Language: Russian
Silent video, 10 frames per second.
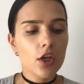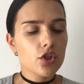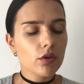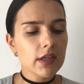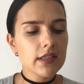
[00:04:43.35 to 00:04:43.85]

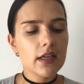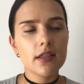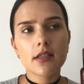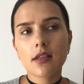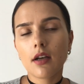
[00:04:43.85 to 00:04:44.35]
Что
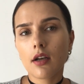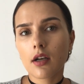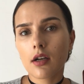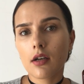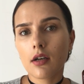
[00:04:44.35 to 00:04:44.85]

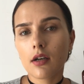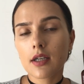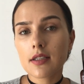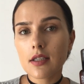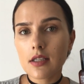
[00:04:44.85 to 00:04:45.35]
касается э,
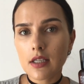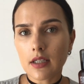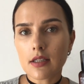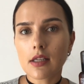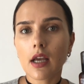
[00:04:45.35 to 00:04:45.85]

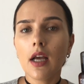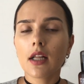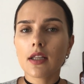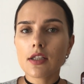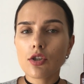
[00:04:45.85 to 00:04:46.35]
консистенции,
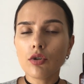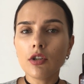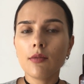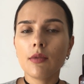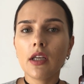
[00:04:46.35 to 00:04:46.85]

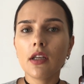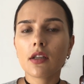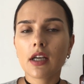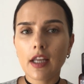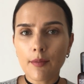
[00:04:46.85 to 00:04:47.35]
лосьон
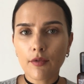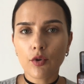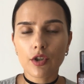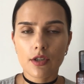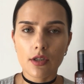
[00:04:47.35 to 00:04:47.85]
имеет
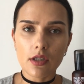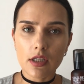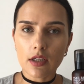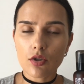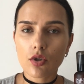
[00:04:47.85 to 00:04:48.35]
кремовую
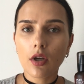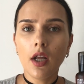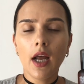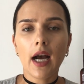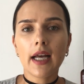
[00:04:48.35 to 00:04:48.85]
консистенцию,
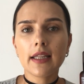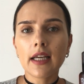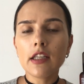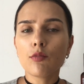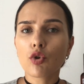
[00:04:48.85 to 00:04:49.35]

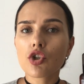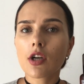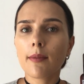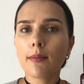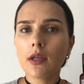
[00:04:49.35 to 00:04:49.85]
она
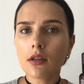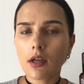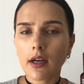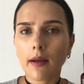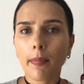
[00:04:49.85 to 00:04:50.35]
немножко
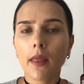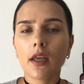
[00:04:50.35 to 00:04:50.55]
мылкая.